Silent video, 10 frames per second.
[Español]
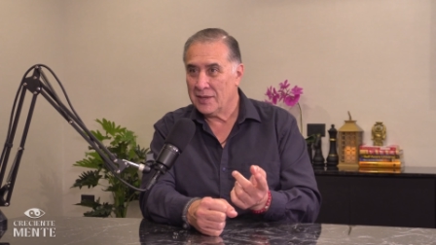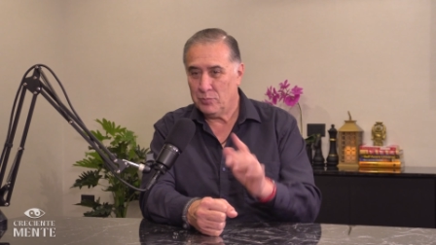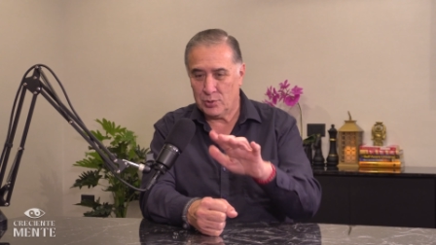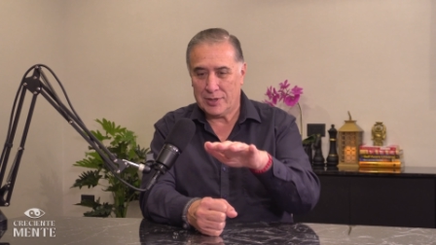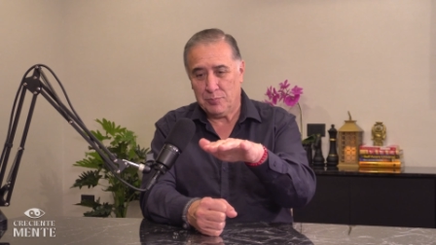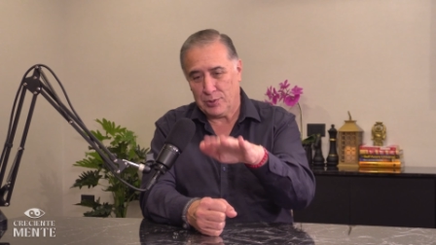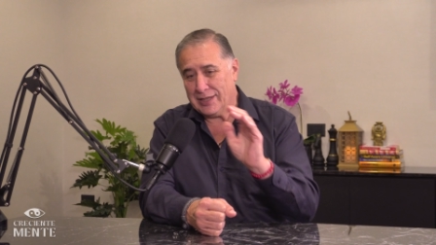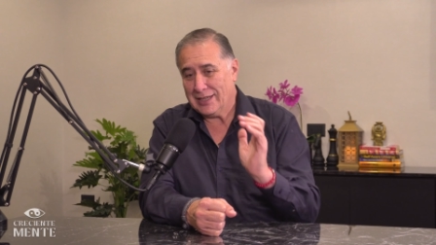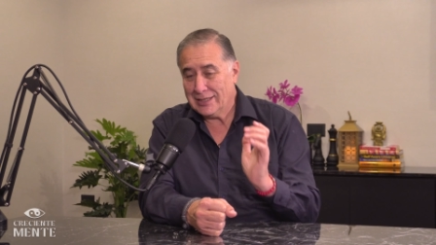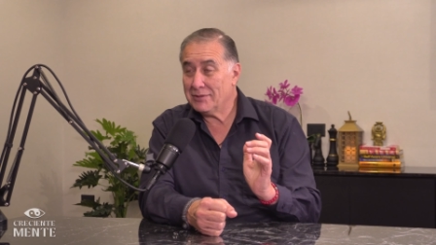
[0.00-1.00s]
¿Por qué? Porque
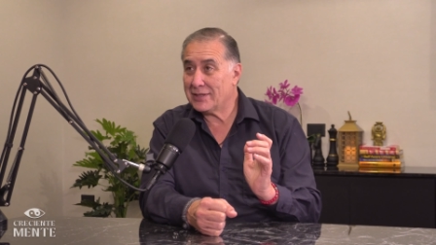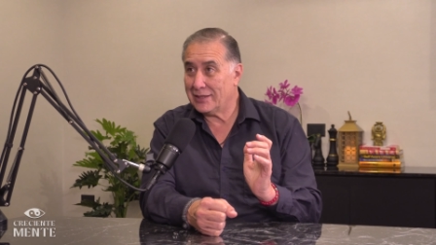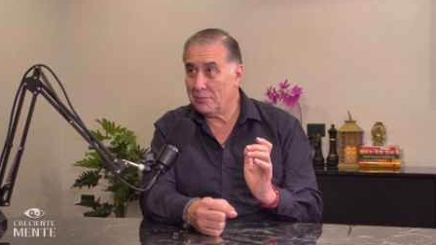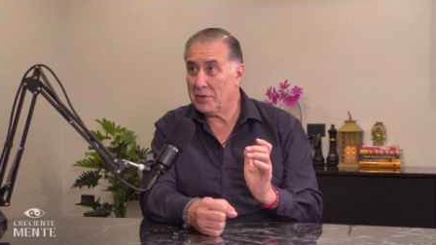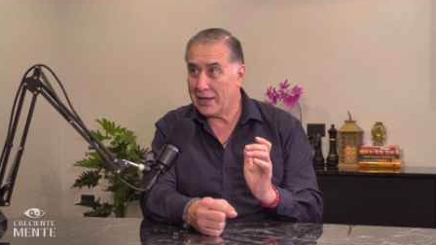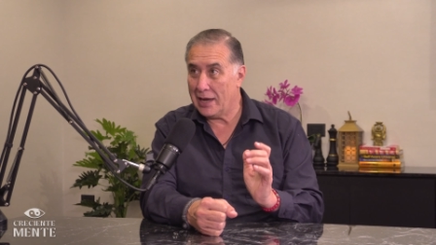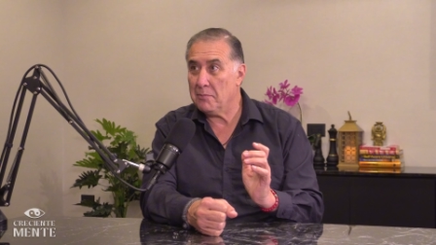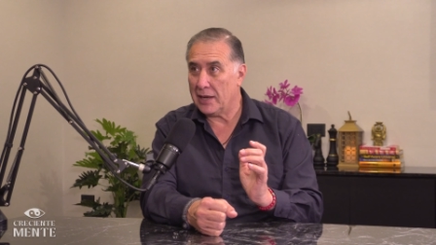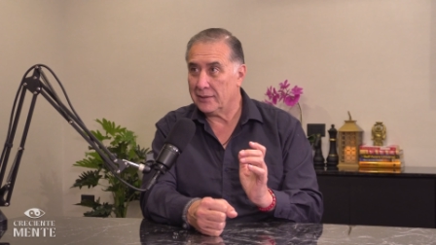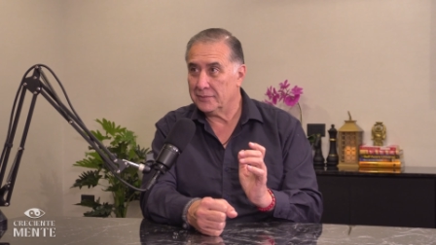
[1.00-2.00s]
ya sabes que también
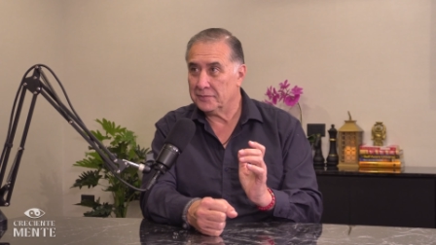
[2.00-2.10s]
quema.